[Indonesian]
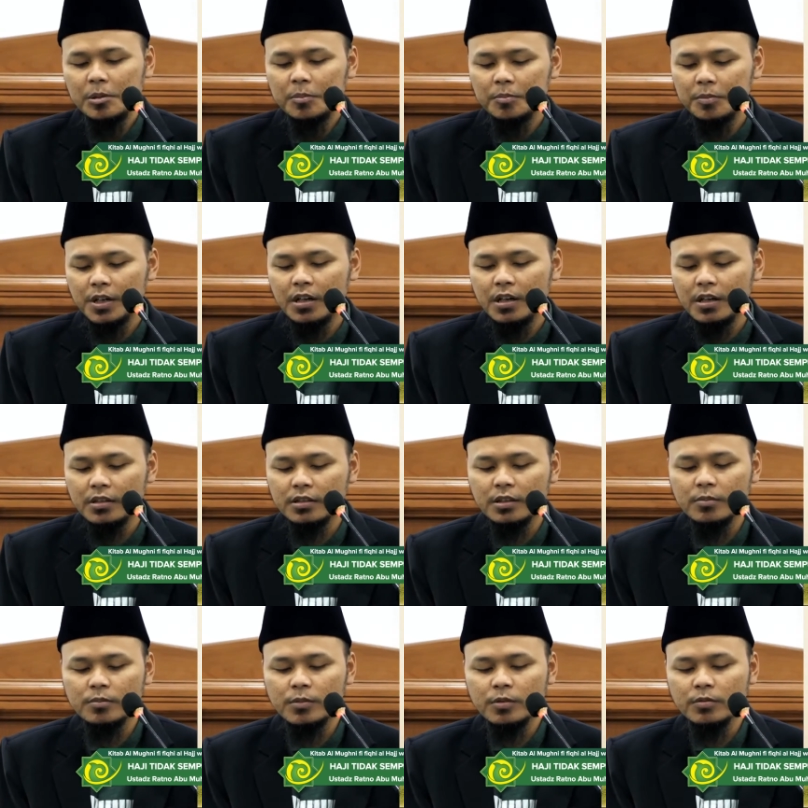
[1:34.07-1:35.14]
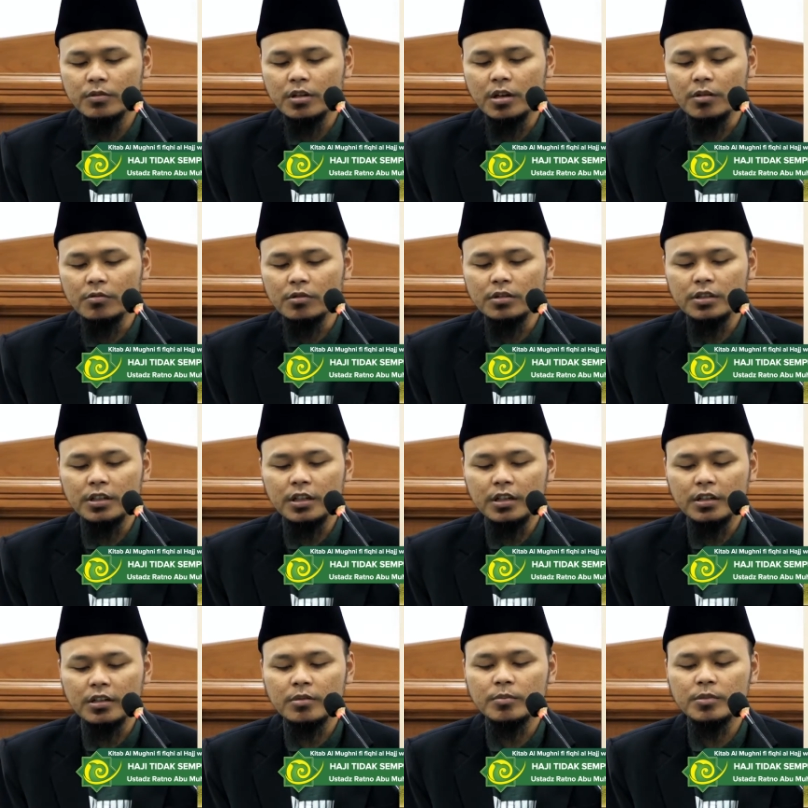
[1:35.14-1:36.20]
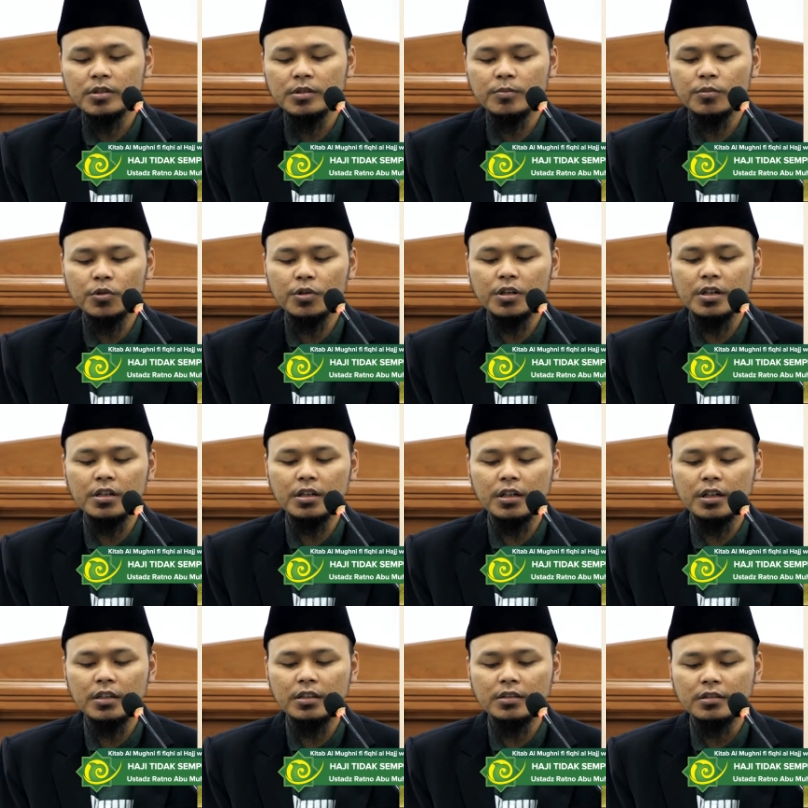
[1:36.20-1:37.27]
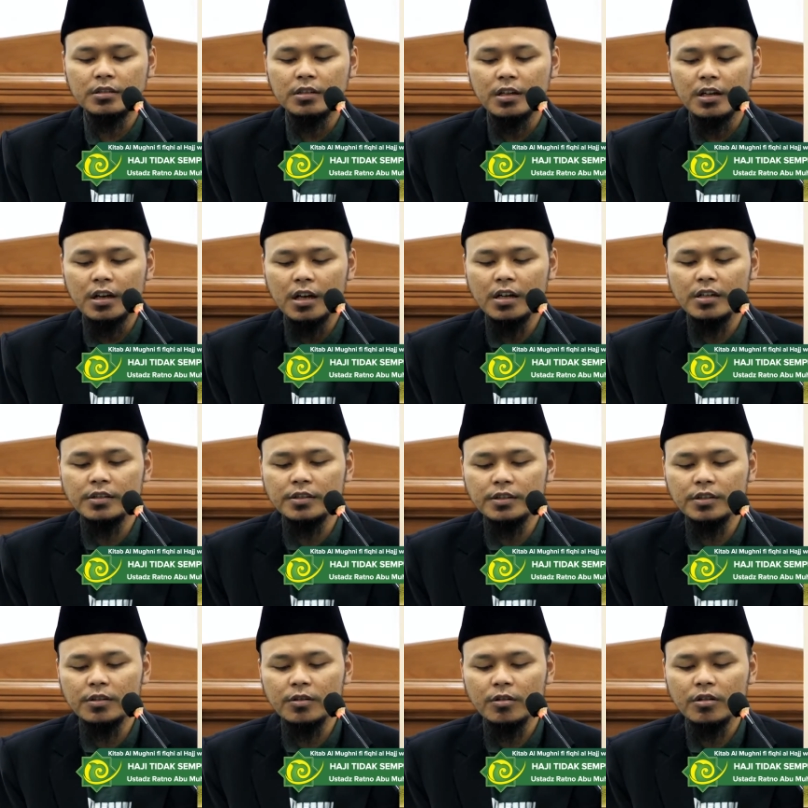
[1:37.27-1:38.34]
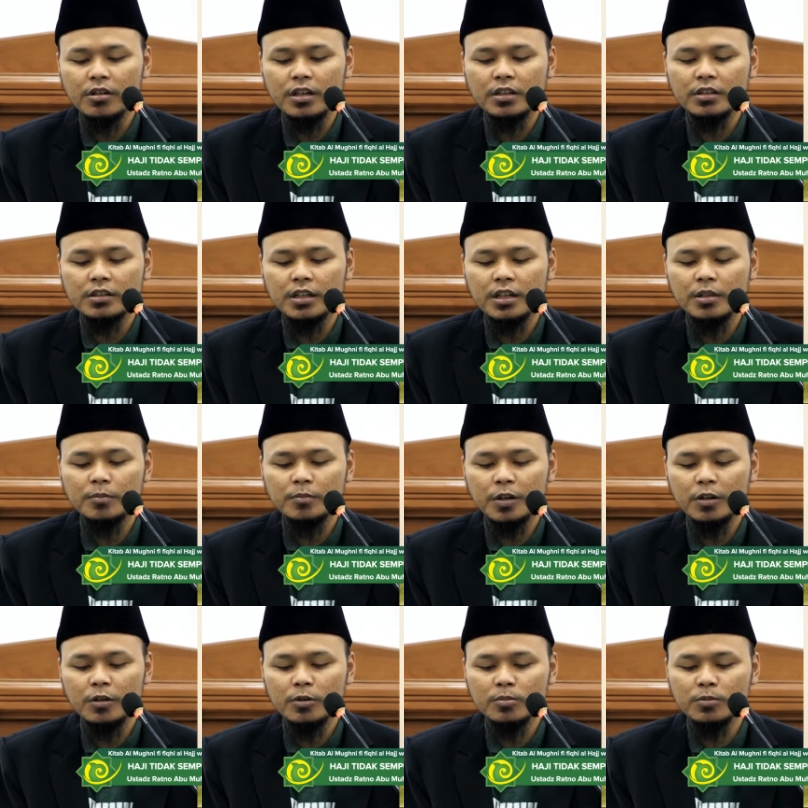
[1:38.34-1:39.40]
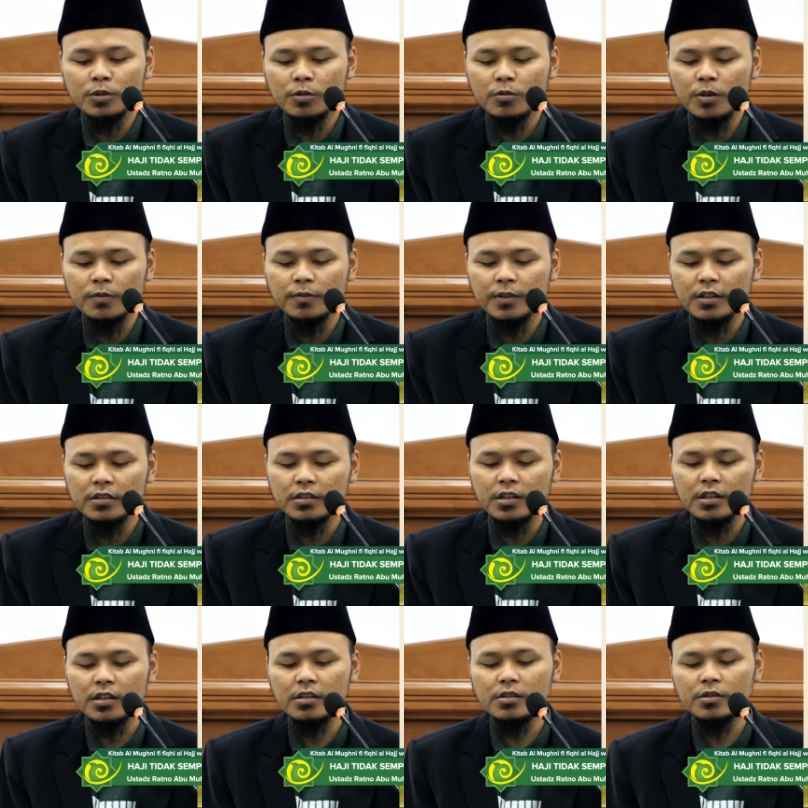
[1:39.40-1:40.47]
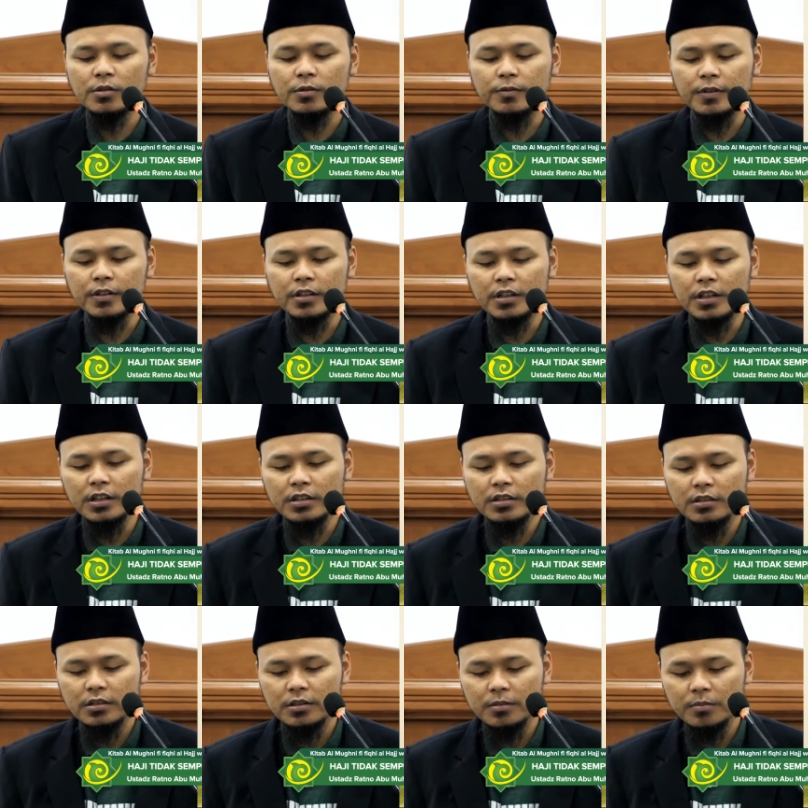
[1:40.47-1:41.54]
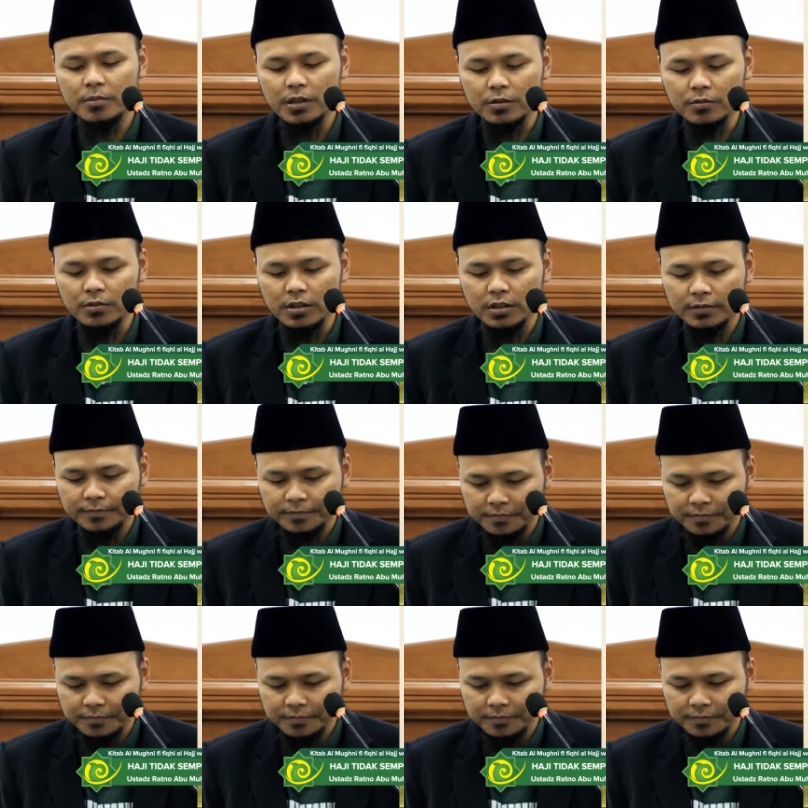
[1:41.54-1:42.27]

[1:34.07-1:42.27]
Ma'atamallah Allah tidak akan menyempurnakan haji orang yang belum tawaf antara sofa dan marwa.